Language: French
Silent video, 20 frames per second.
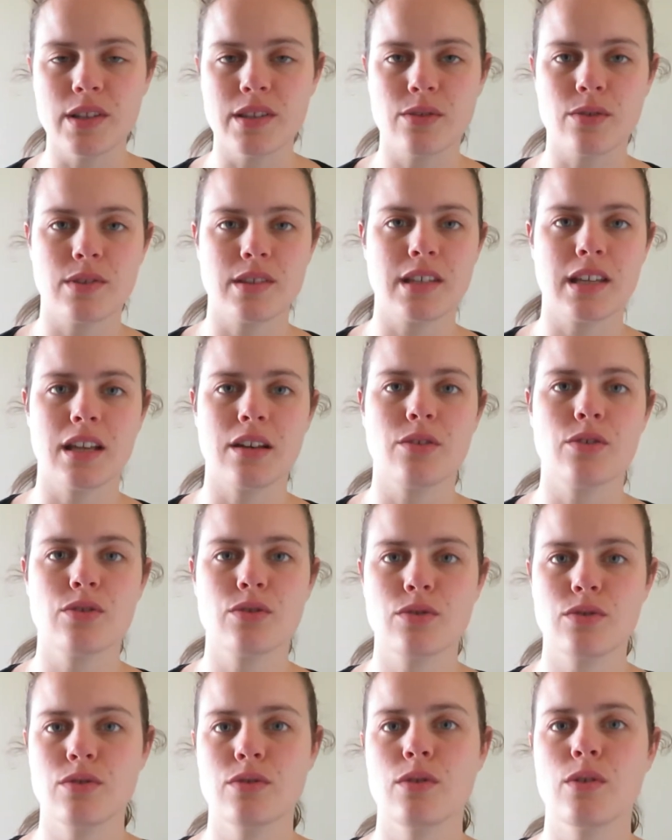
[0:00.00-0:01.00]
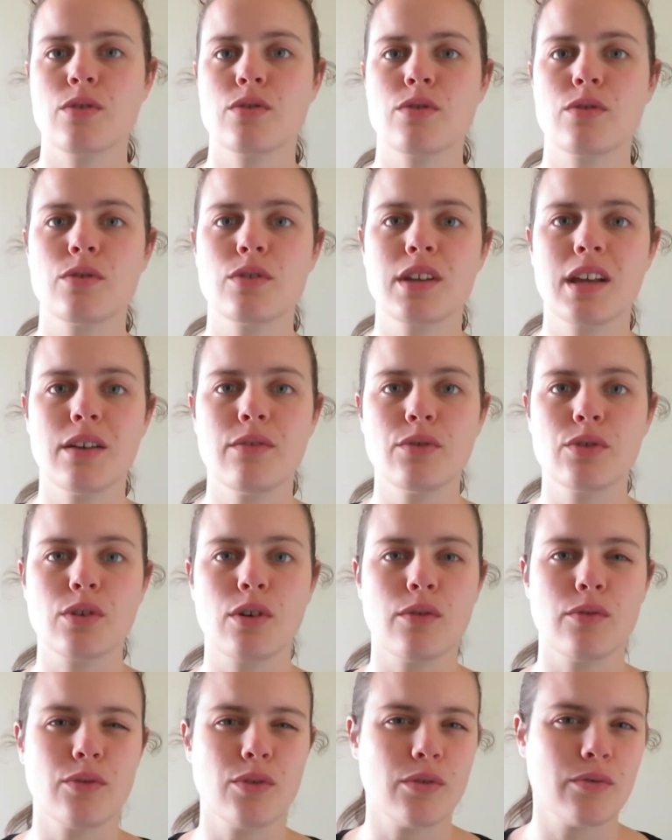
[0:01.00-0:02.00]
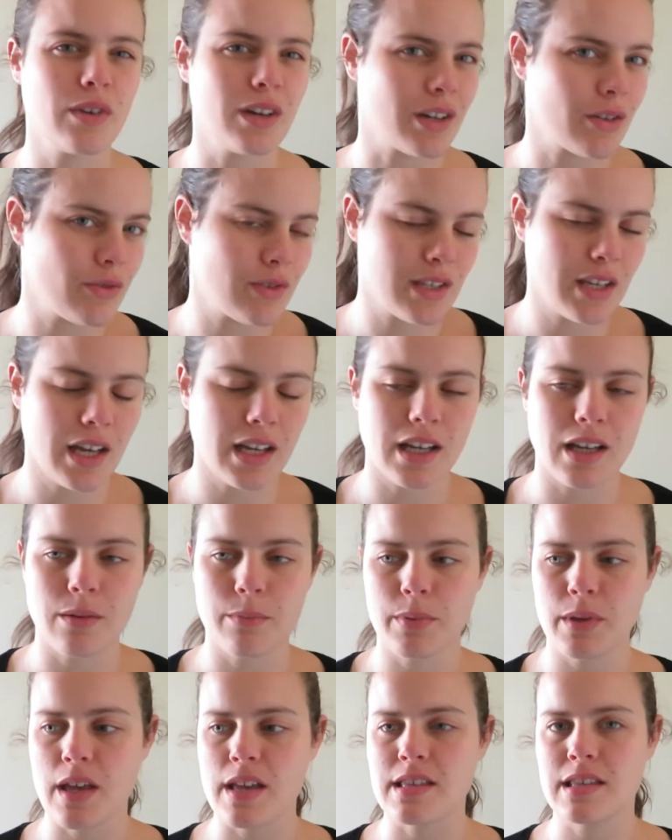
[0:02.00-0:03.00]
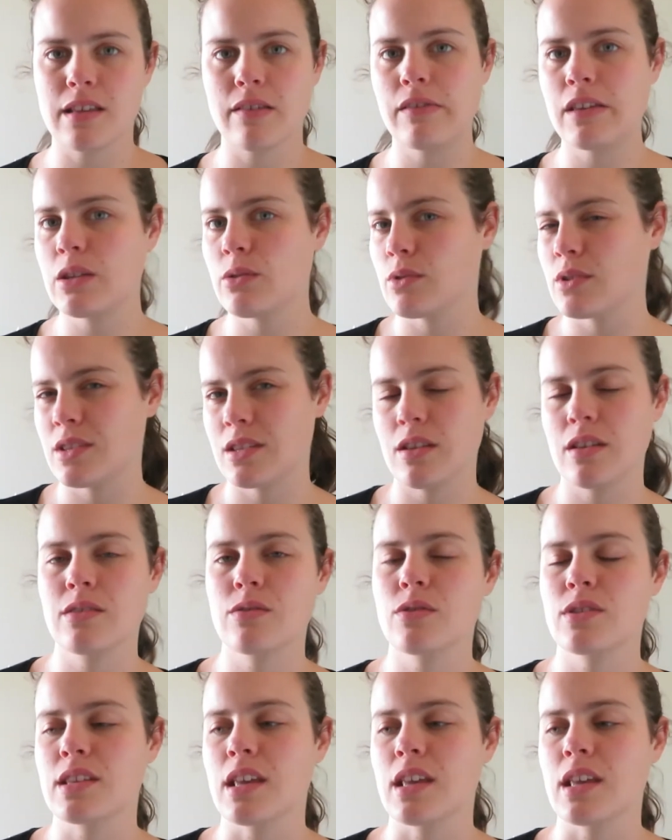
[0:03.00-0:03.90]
est-ce que c'est quelque chose sur lequel votre enfant va réussir à grimper assez vite, est-ce que